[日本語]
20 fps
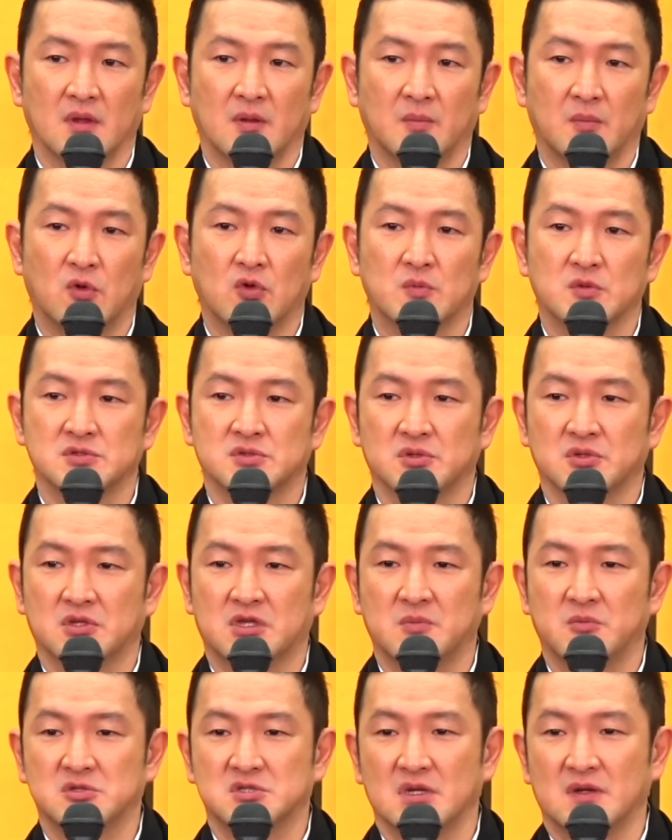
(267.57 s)
僕もその
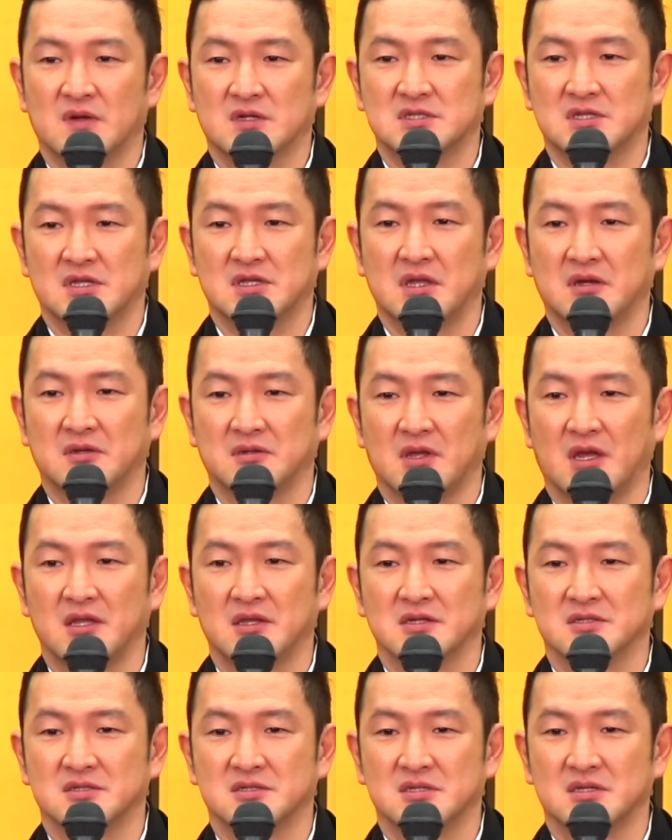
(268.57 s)
気持ちは忘れたくない
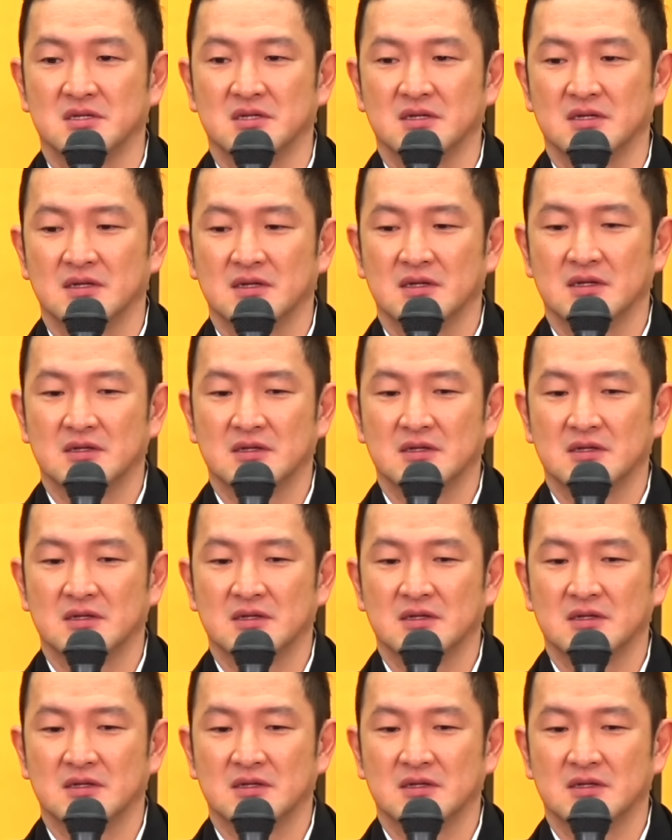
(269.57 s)
ですし